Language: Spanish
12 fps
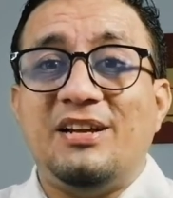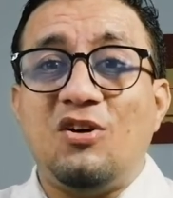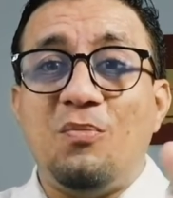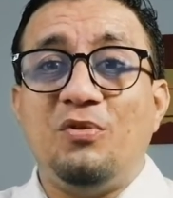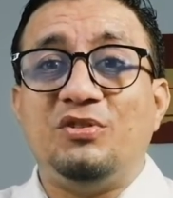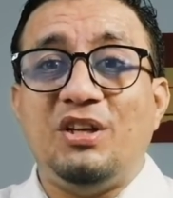de
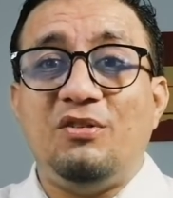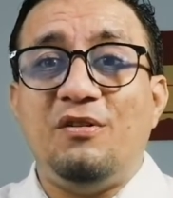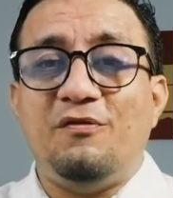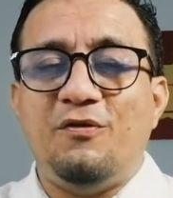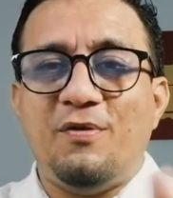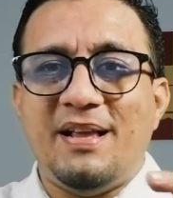cómo ser un
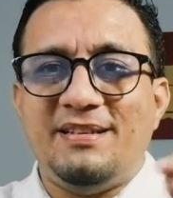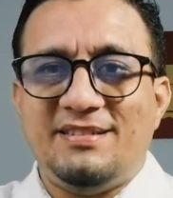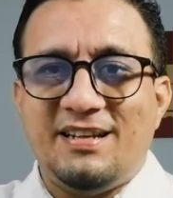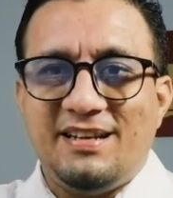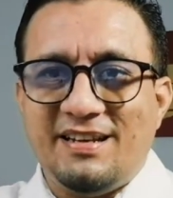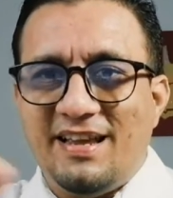
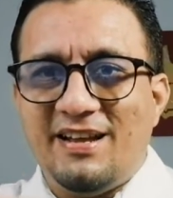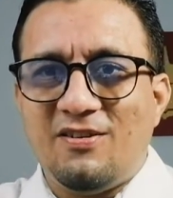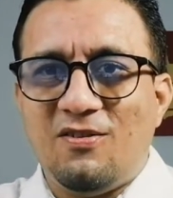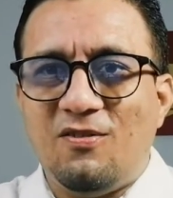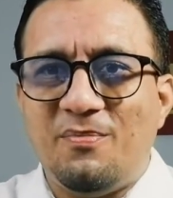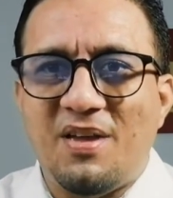influencer en
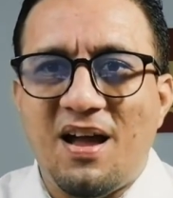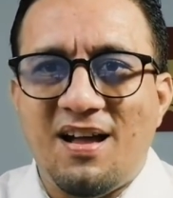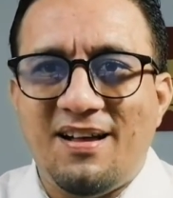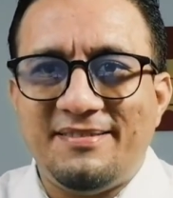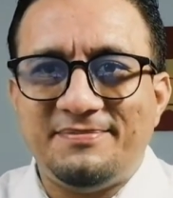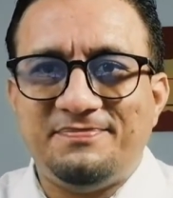Colombia.